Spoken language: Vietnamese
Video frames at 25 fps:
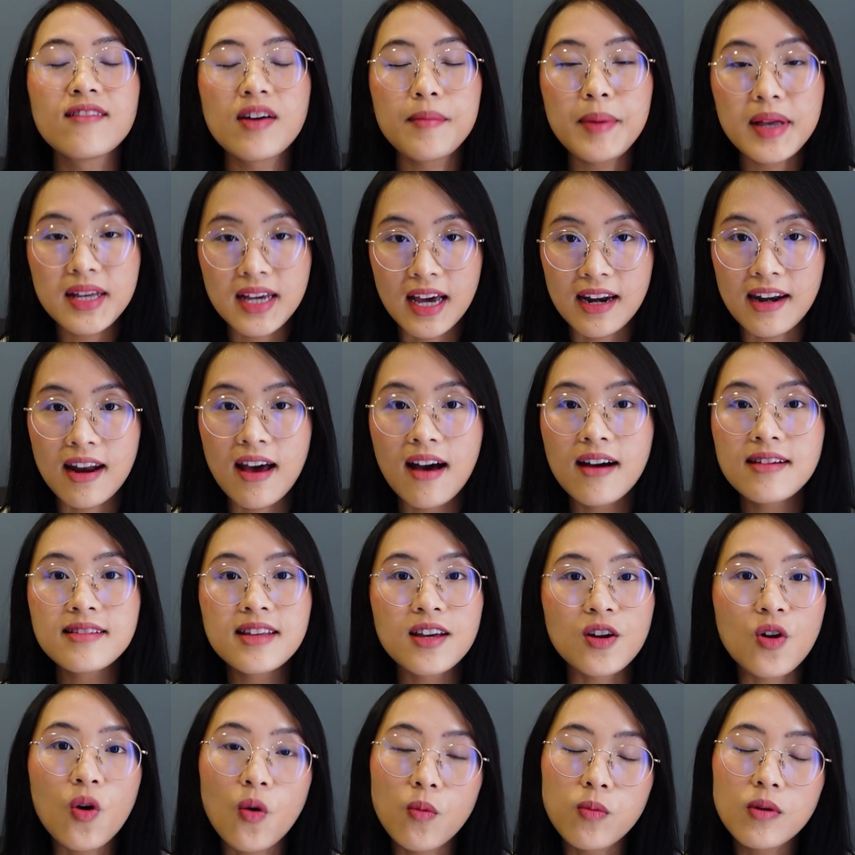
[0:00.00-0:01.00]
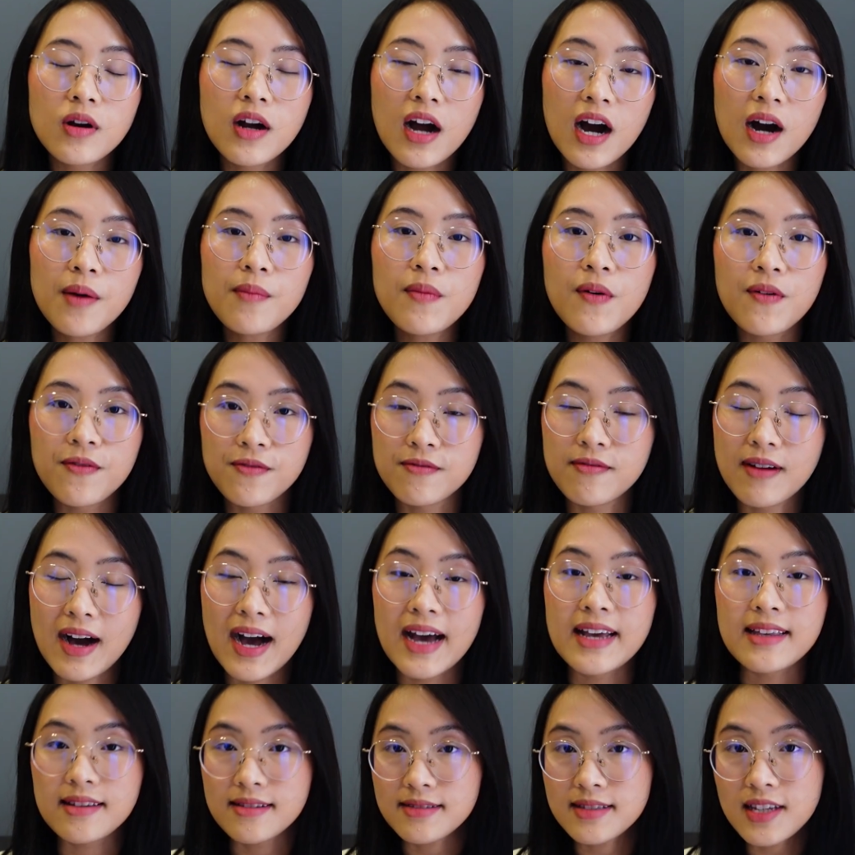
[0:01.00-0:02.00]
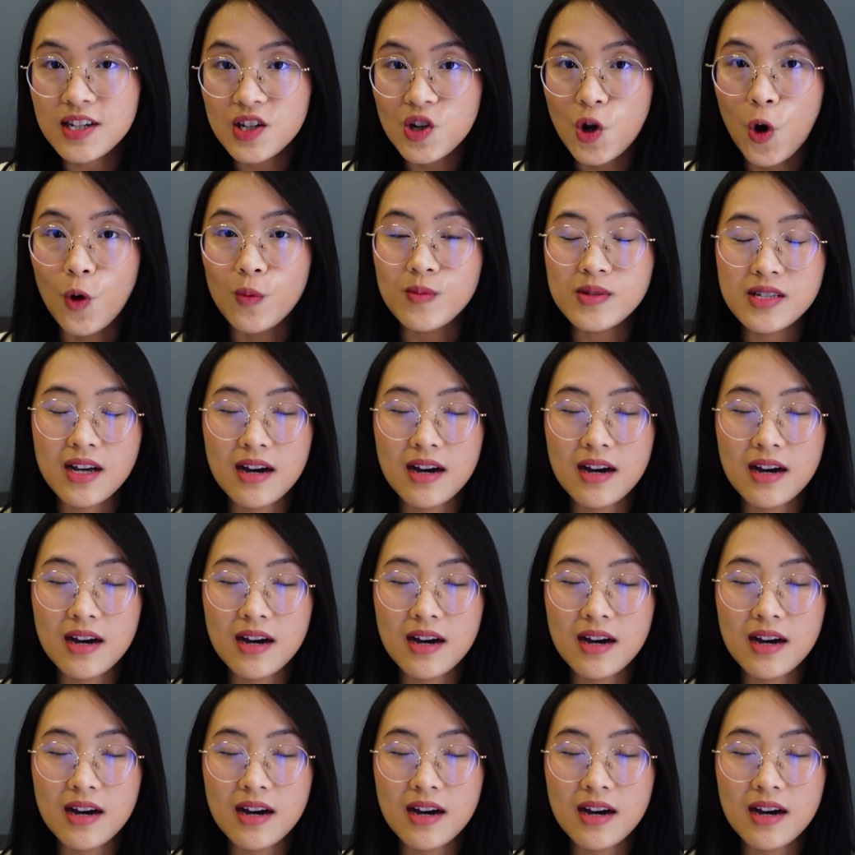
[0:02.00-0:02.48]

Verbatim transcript: Và bên cạnh đó thì cũng có một vài những tin đồn